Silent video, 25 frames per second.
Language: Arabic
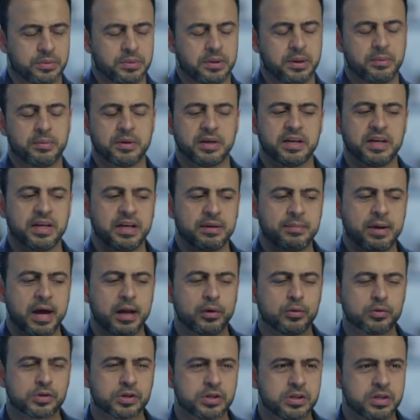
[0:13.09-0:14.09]
يمكن اللي
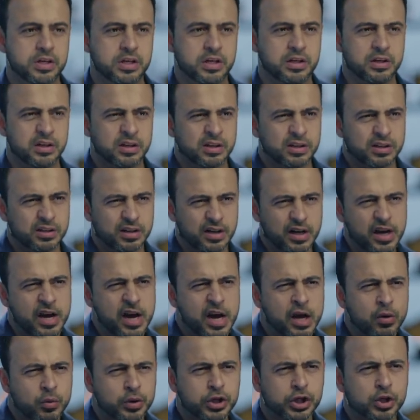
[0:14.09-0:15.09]
بقاله سنين
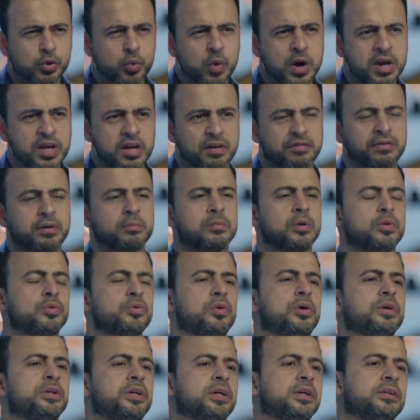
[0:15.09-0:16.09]
قوي شويه في
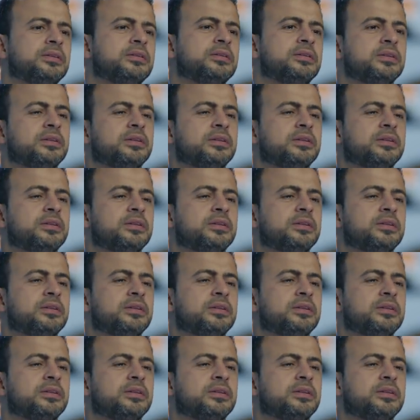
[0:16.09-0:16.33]
الموضوع ده